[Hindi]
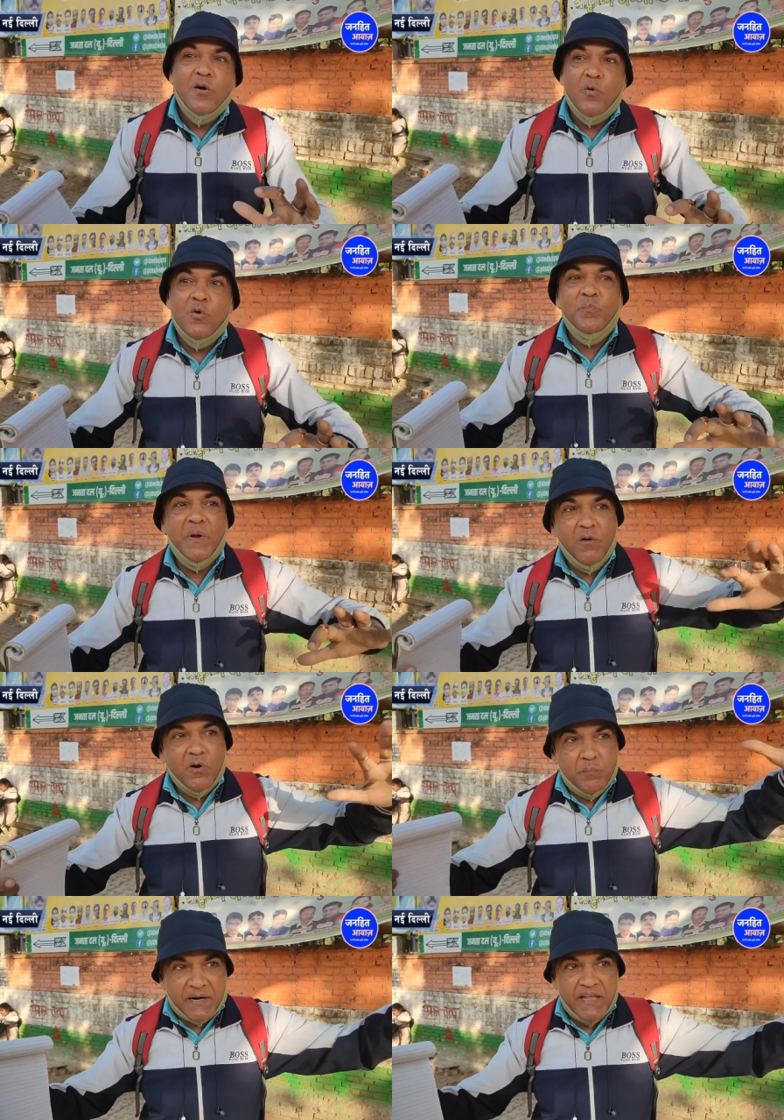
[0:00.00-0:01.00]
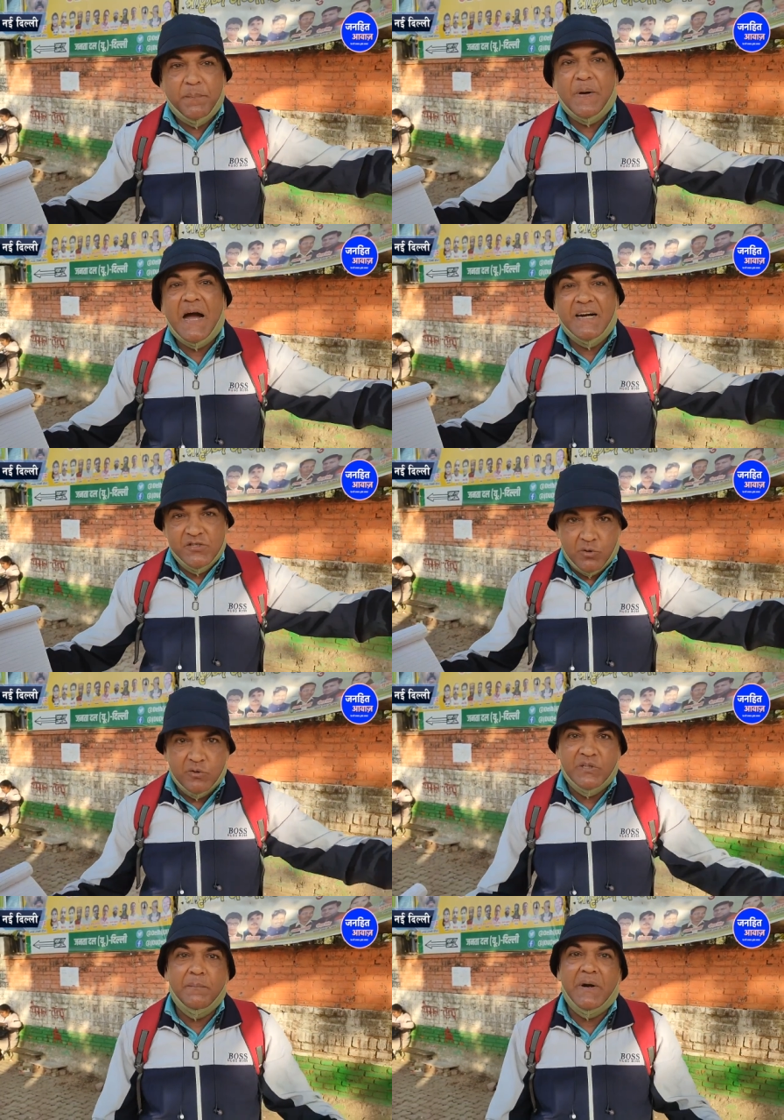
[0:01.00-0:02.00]
उन पे और बड़े पहाड़ जो
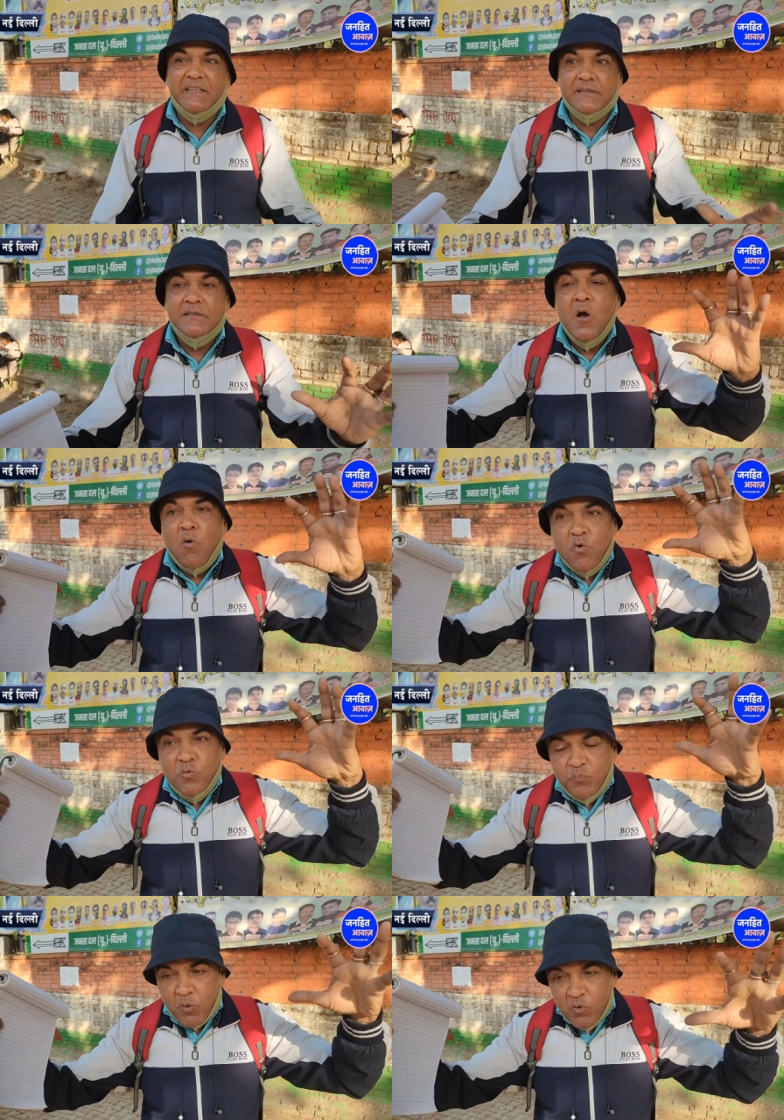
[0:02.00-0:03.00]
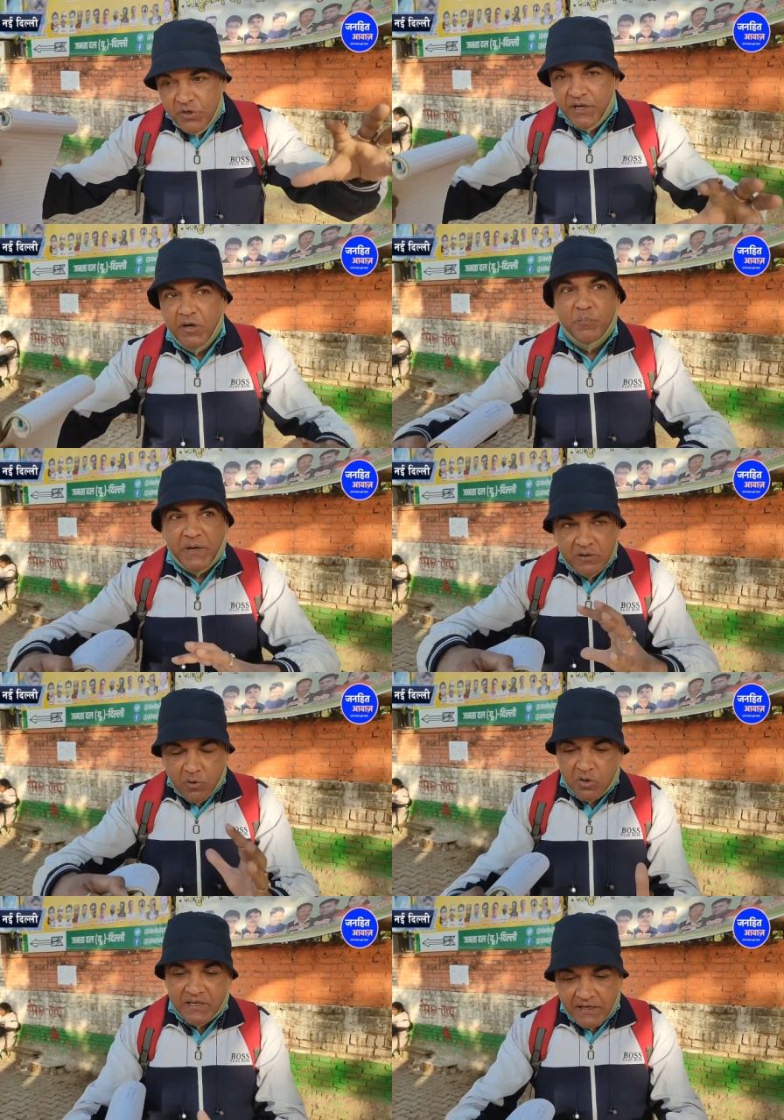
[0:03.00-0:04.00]
होते हैं ब्लाइंडर उन उनके ऊपर
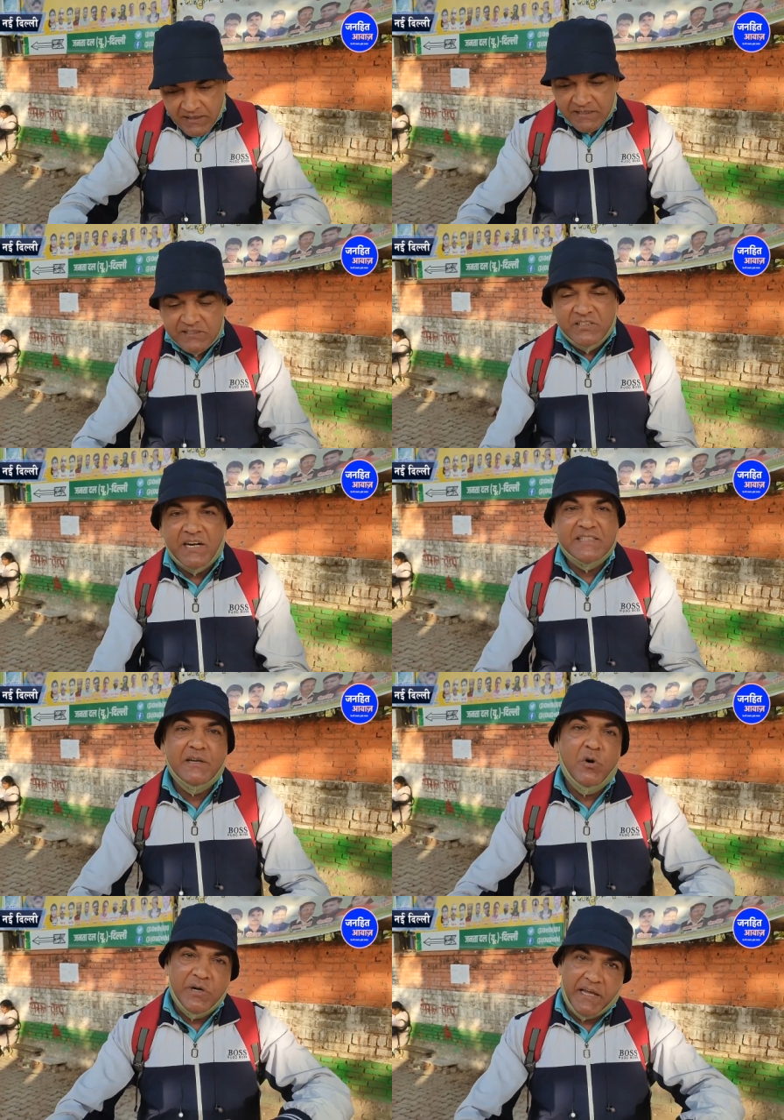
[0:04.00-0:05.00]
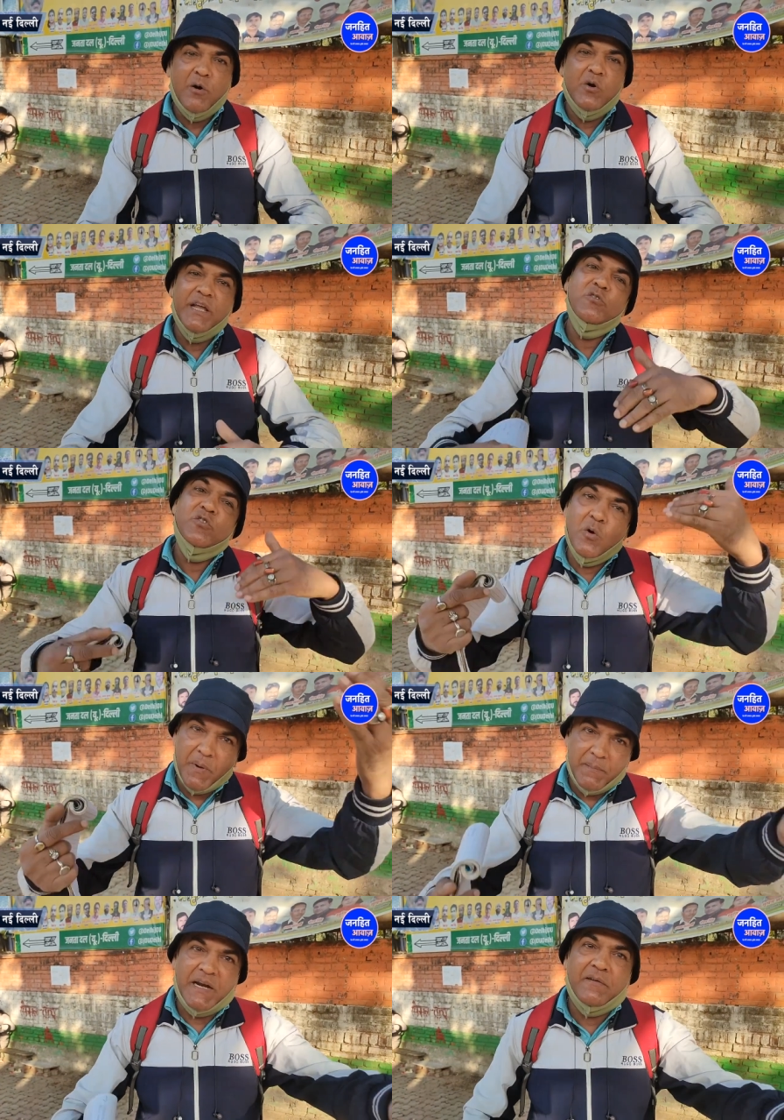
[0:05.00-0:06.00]
रोक करके किसी तरह से वो ढेर हो गया उसके
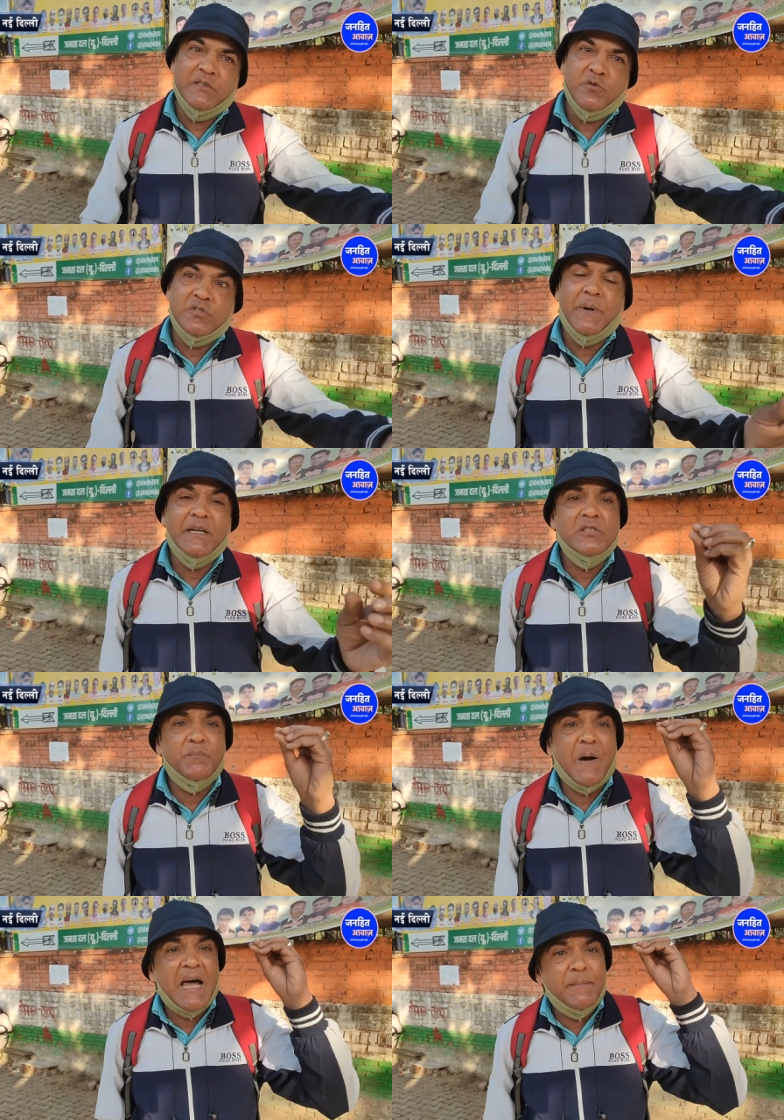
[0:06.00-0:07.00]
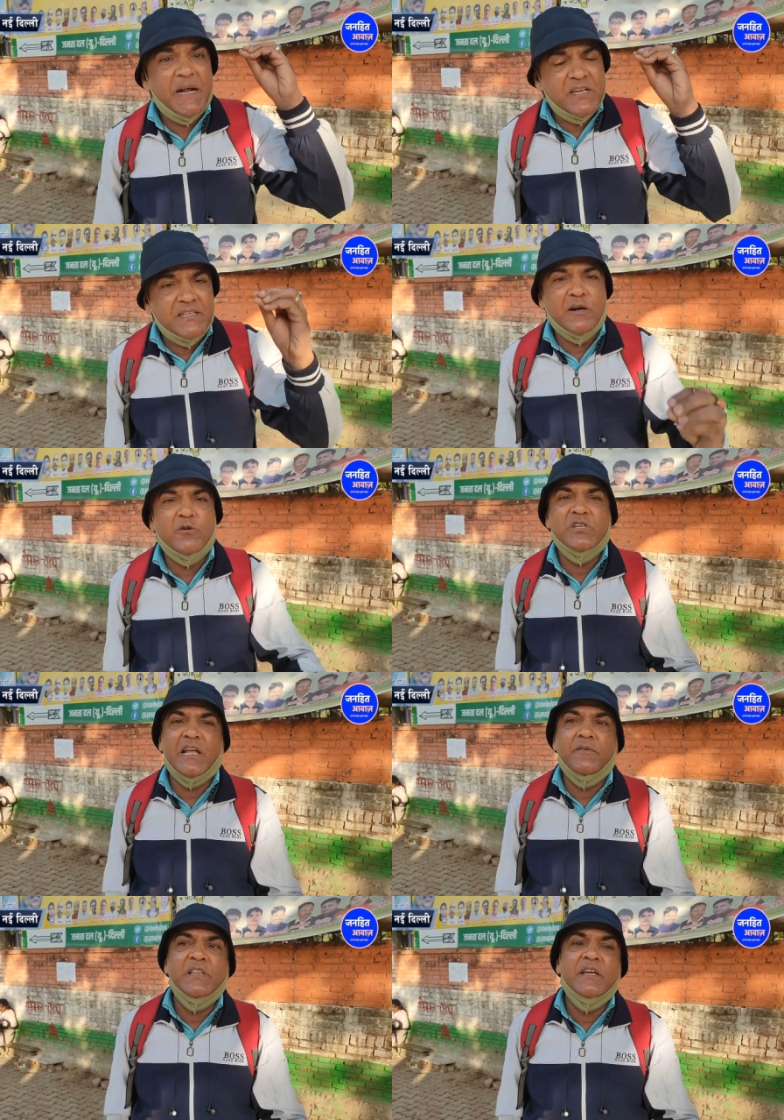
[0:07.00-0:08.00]
ऊपर बना हुआ है जोशीमठ और बार बार सरकार को
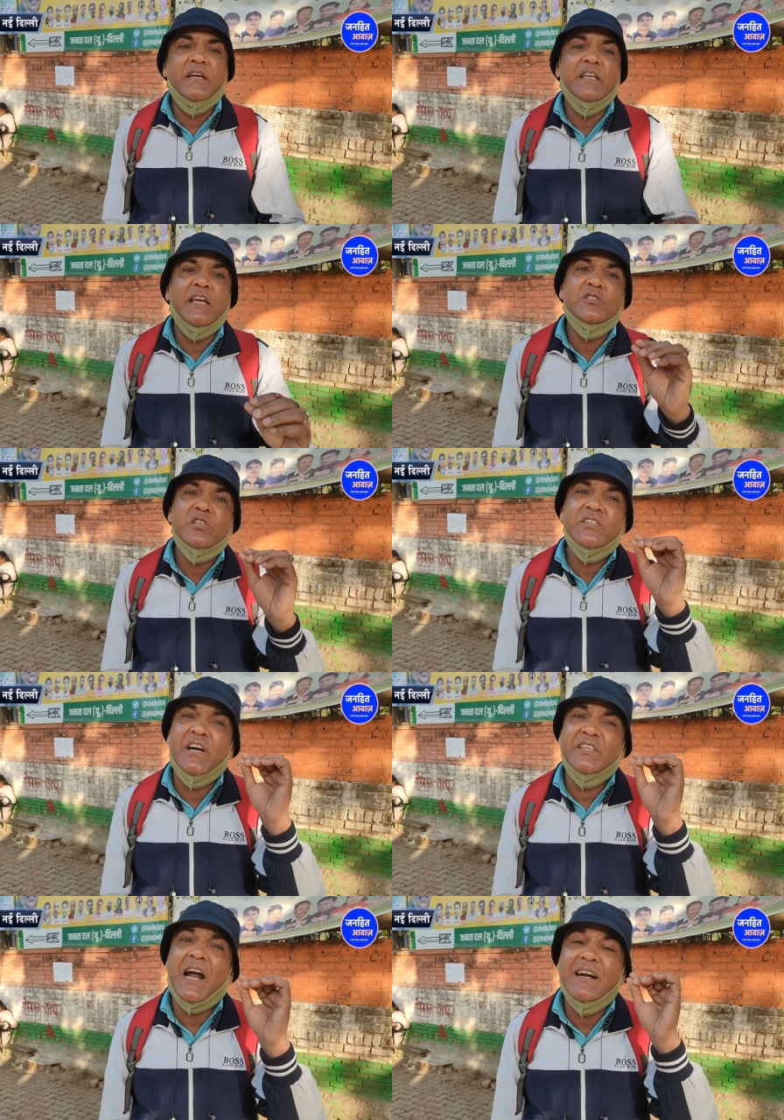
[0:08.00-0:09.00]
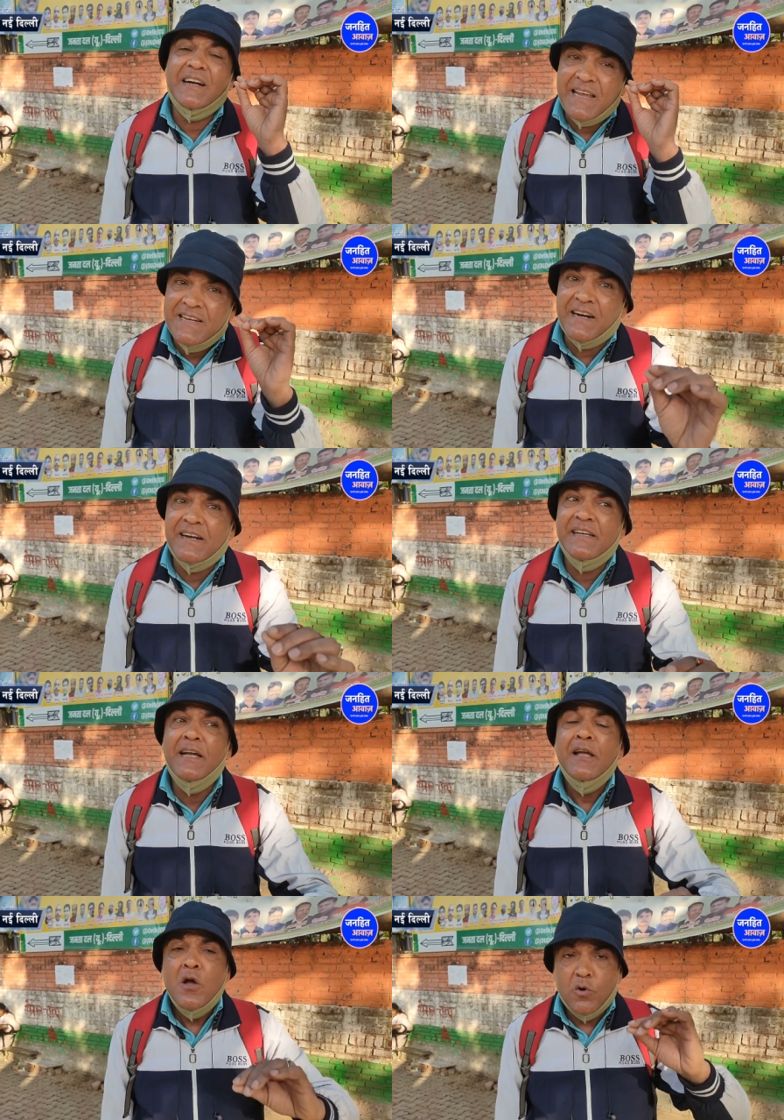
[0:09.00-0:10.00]
चेतावनी दी गई थी कि इससे छेड़छाड़ नहीं करनी
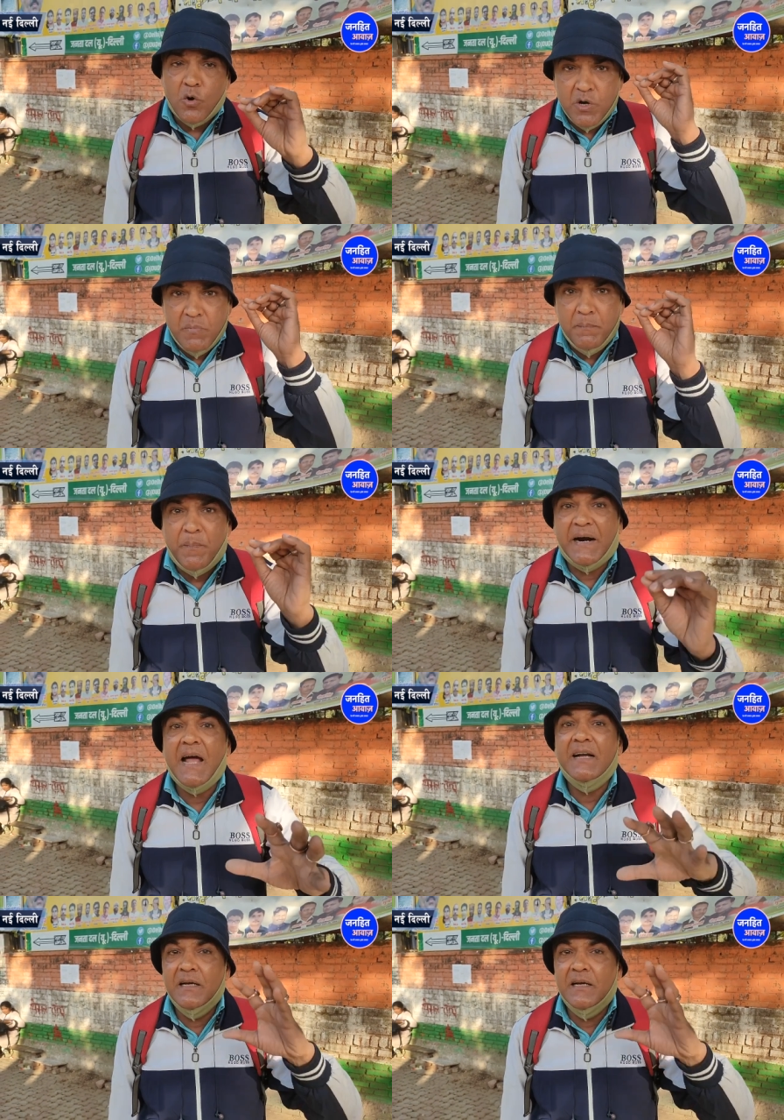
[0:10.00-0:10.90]
है कोई भी बड़ा